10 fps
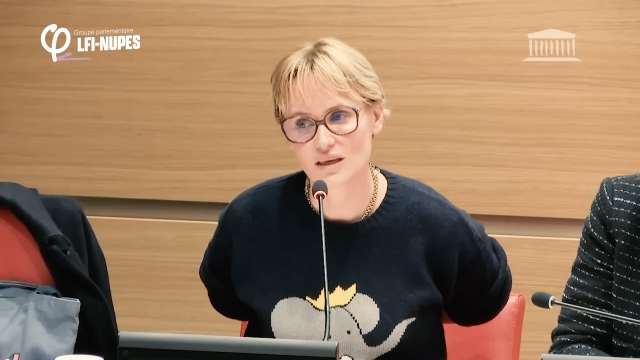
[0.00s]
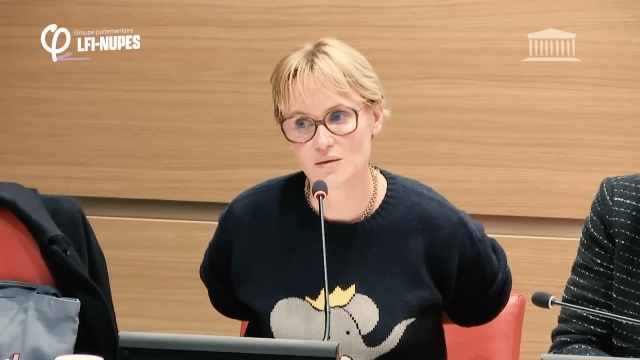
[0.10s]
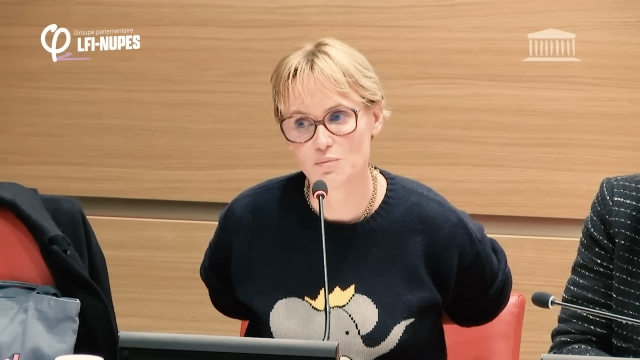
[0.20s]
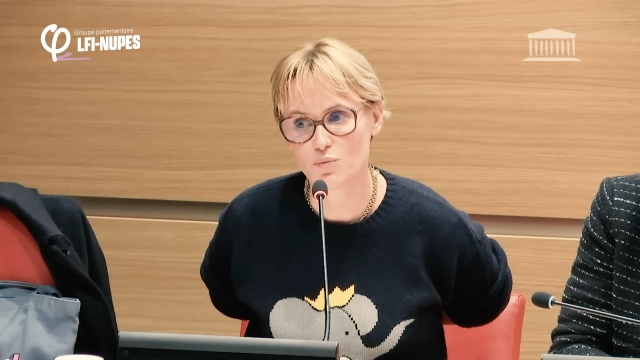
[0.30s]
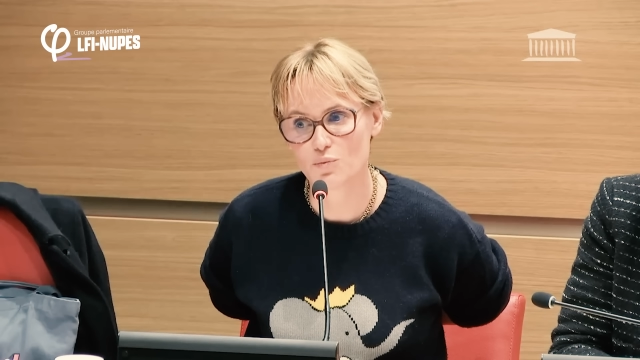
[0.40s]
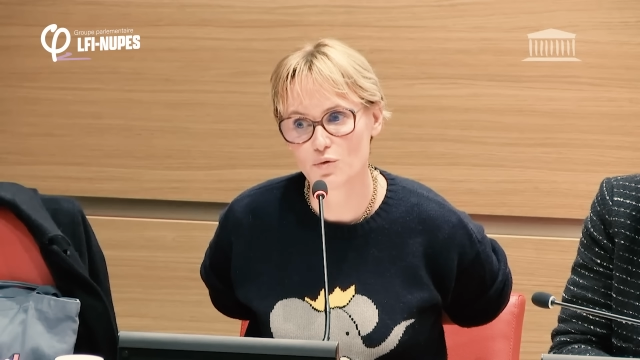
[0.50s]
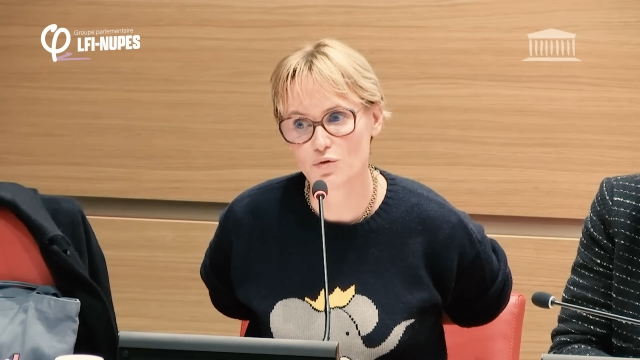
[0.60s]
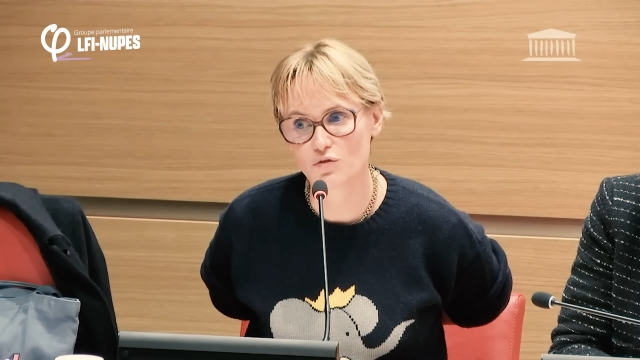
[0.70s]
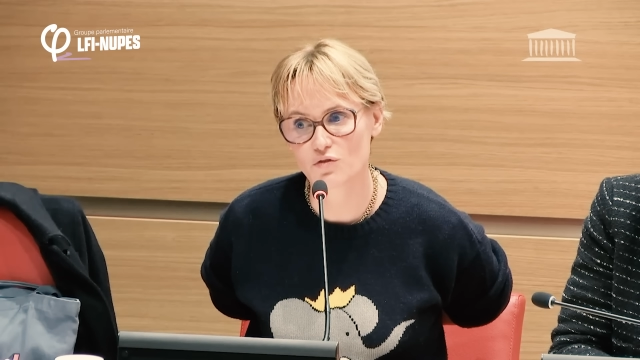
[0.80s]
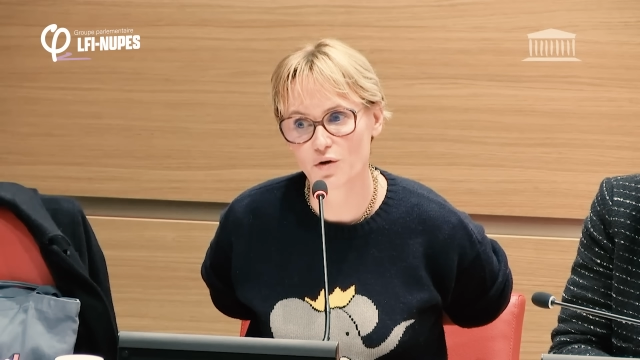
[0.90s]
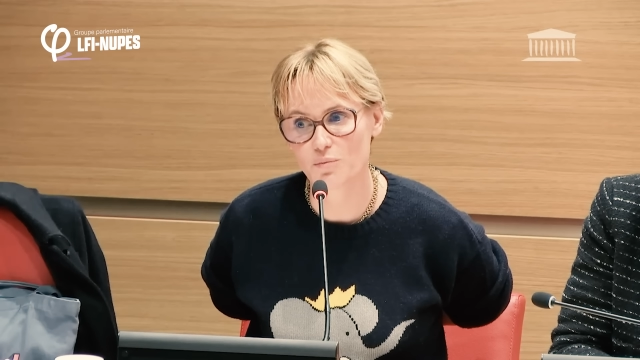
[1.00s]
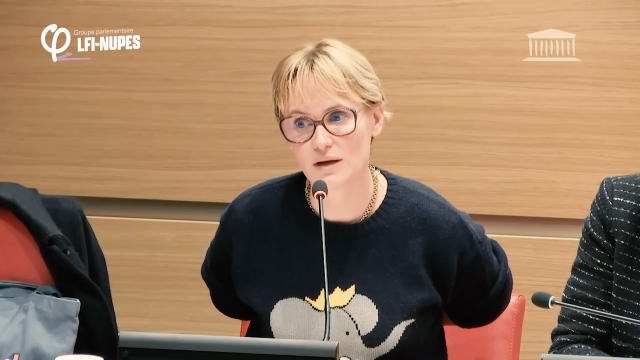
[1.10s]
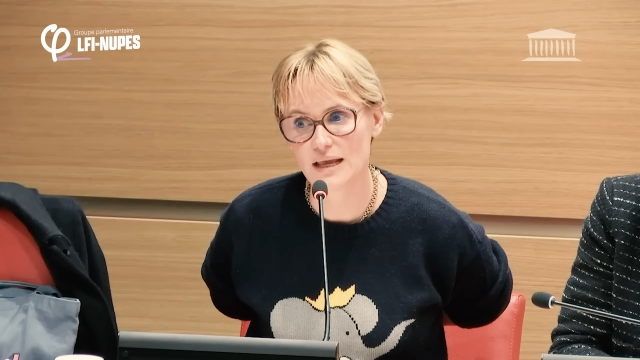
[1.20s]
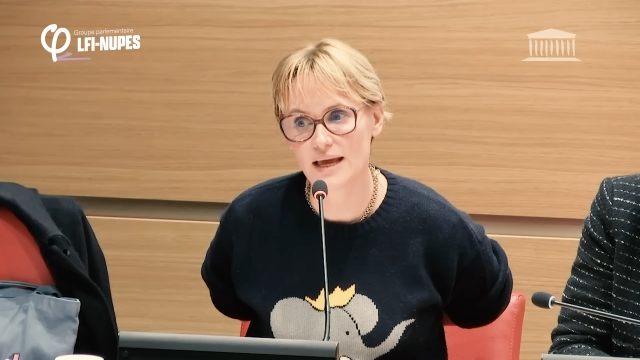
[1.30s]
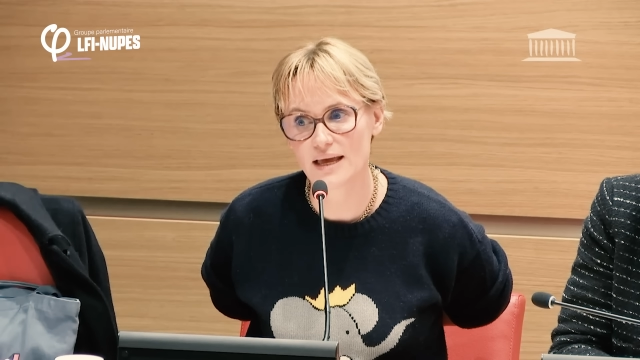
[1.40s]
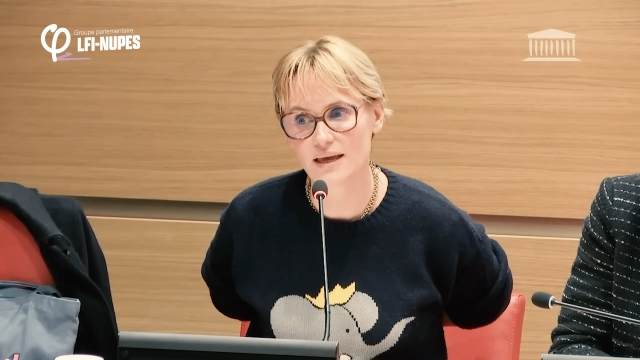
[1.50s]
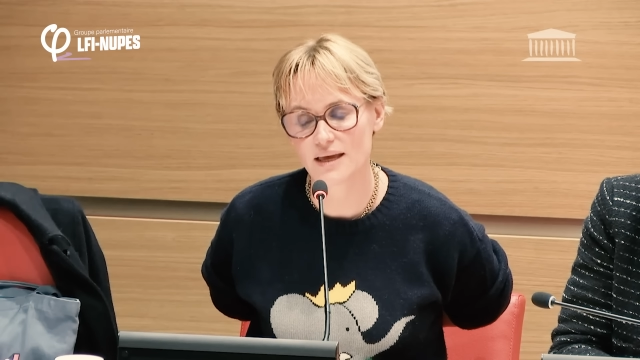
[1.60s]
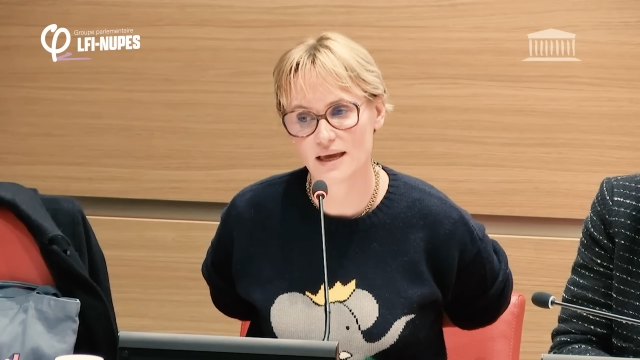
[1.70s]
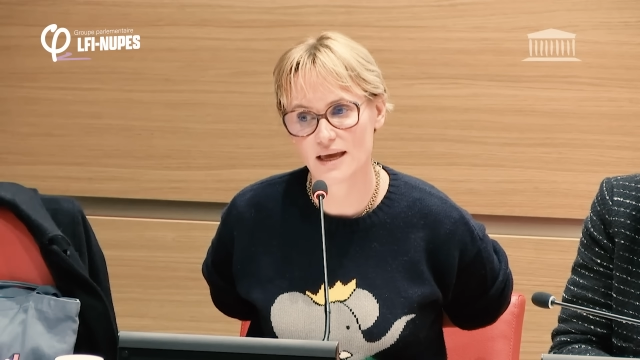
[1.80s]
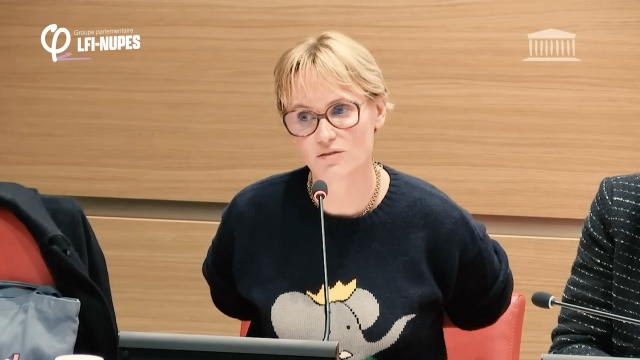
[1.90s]
il me
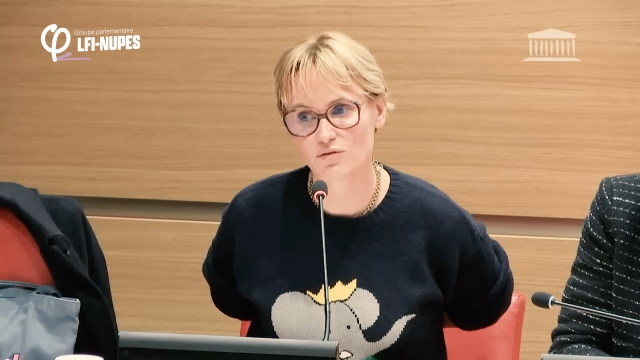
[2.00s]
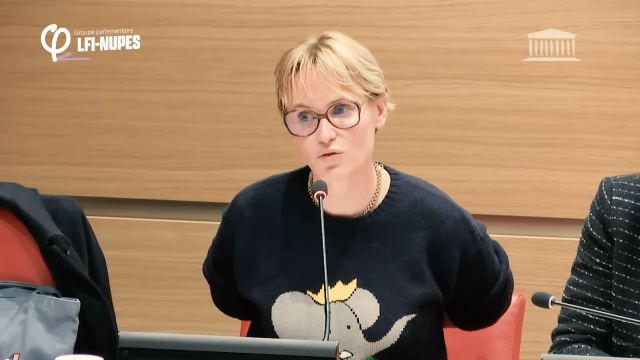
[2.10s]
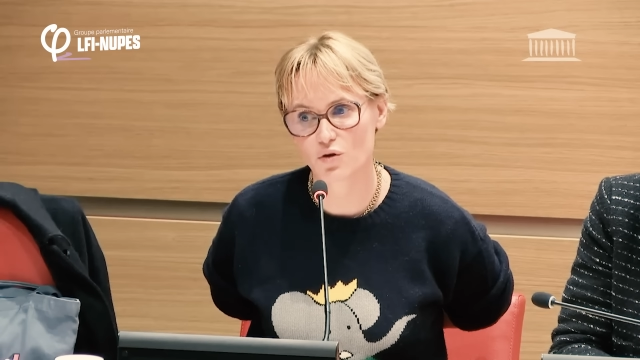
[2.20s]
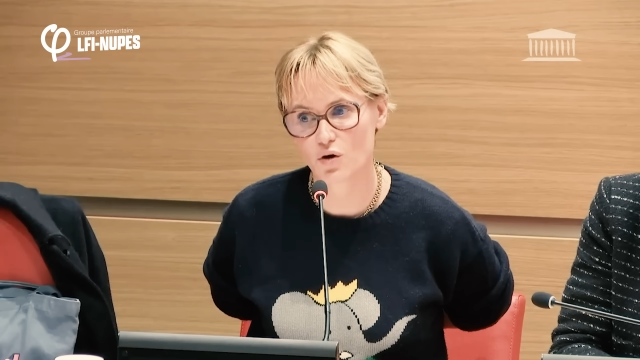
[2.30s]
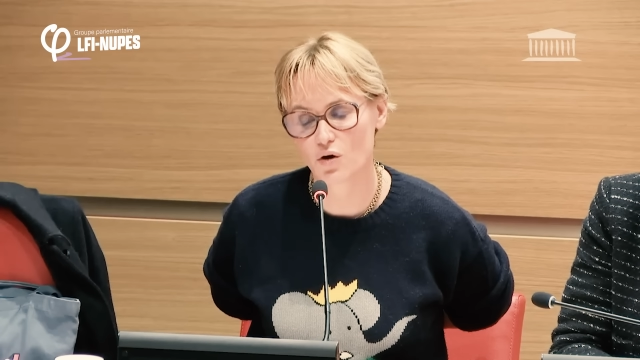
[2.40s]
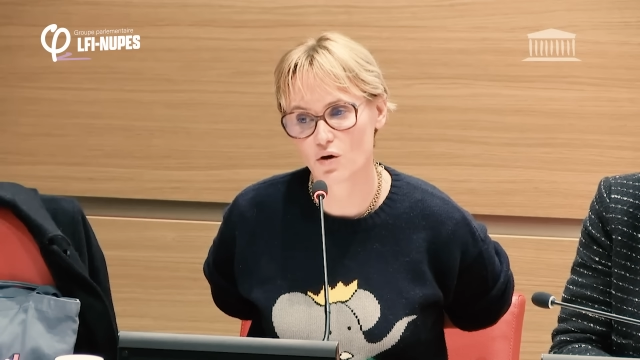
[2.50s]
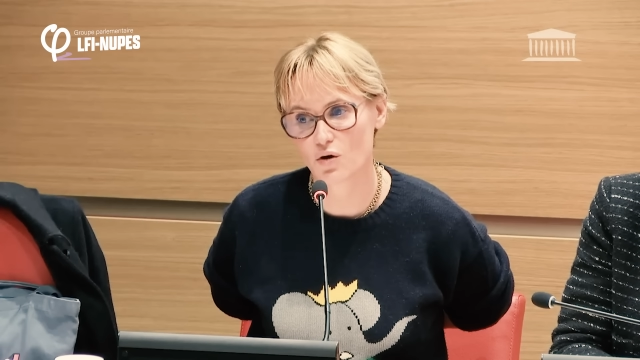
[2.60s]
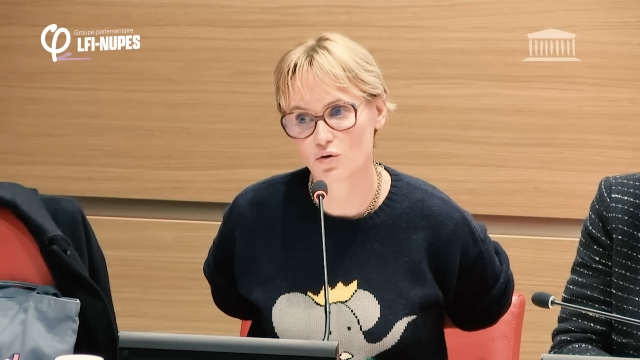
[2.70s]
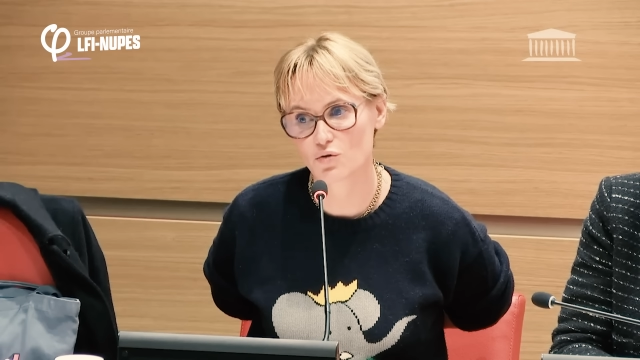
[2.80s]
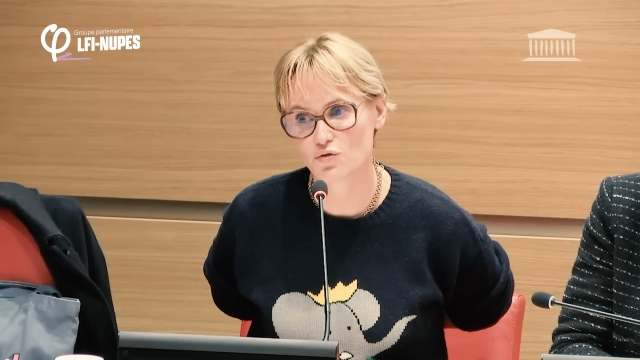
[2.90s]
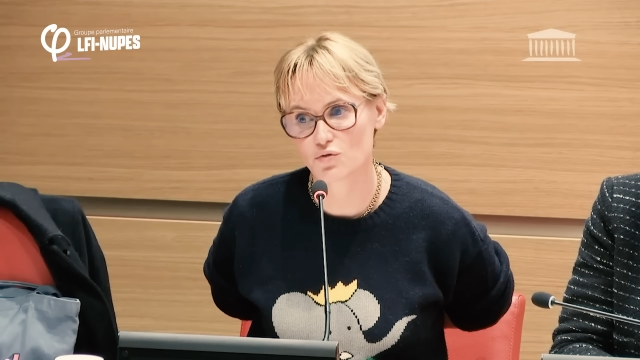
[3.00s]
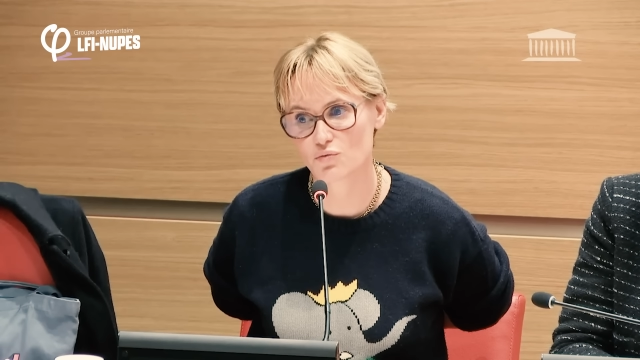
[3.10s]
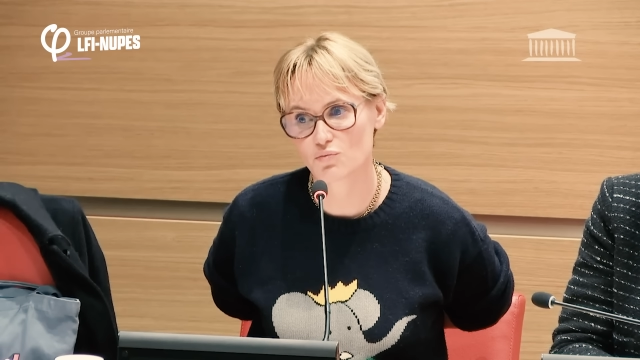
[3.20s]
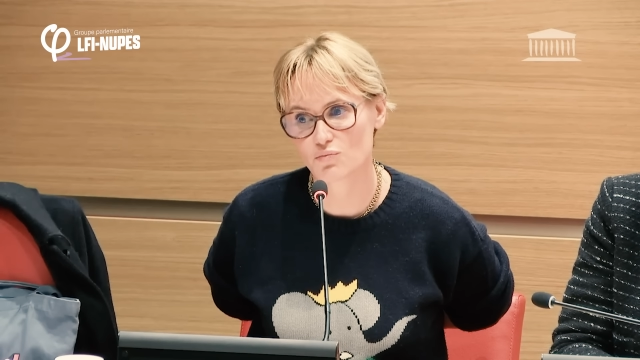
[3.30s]
semblait être euh, que je.